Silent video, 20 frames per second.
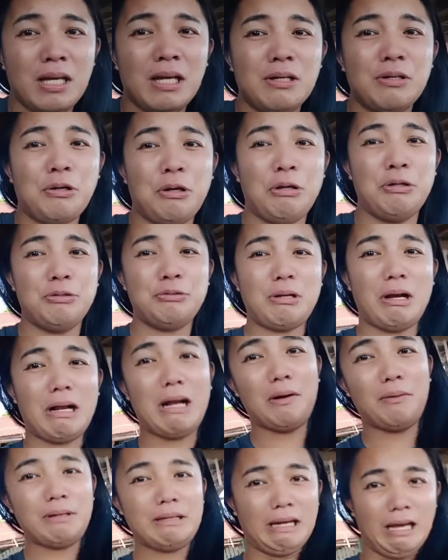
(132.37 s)
kung anong
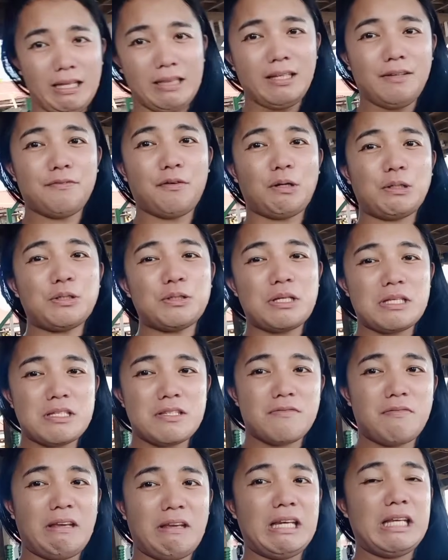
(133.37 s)
gagawin natin for today's
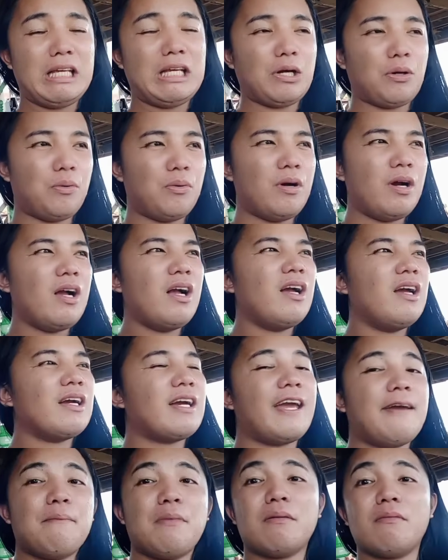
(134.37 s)
video.
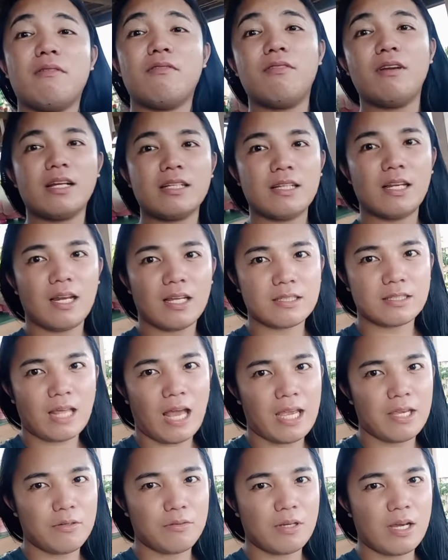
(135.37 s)
Kaya magbablog na lang
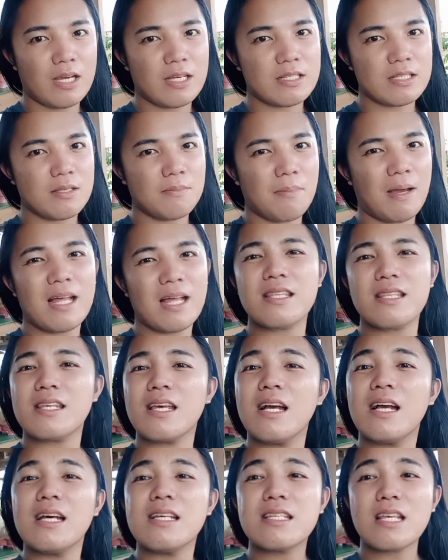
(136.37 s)
tayo guys, diba? At
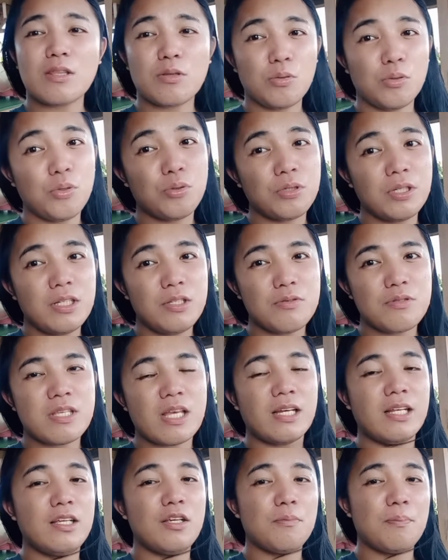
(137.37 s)
sa tulong ninyo, sa
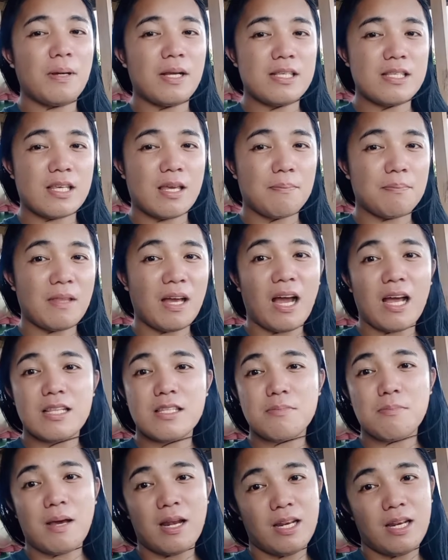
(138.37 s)
ninyo pag-skip ng
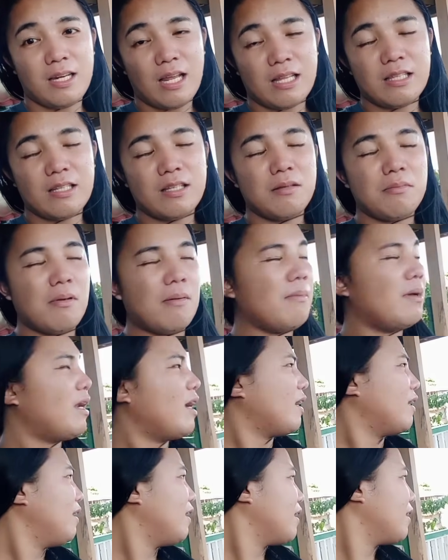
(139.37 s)
ads, malay natin, diba,
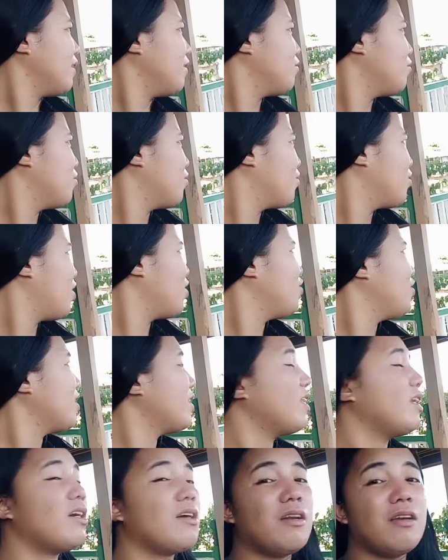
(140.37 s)
malaki-laki yung ano
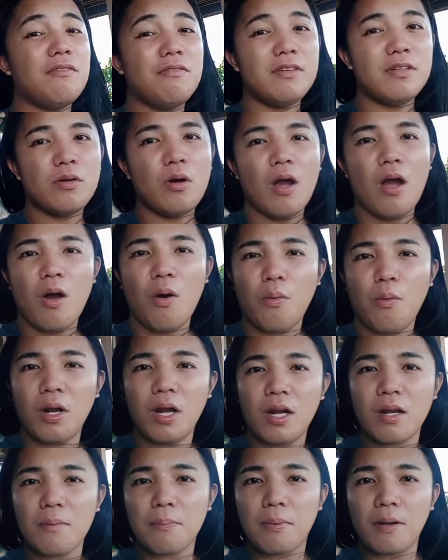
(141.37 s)
natin na revenue.
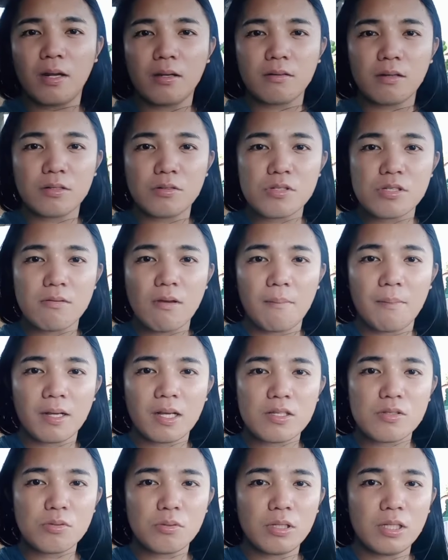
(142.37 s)
Wala na palang ano si mama
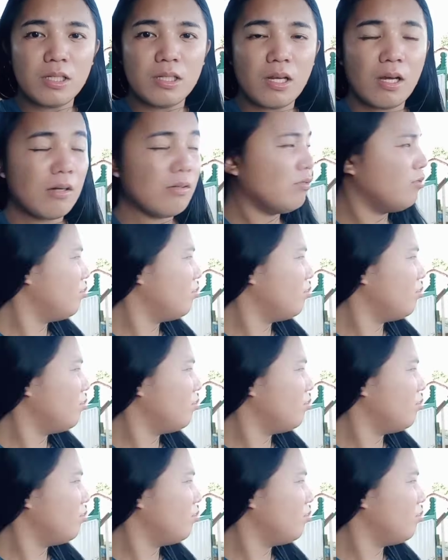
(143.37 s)
gasolina, oh.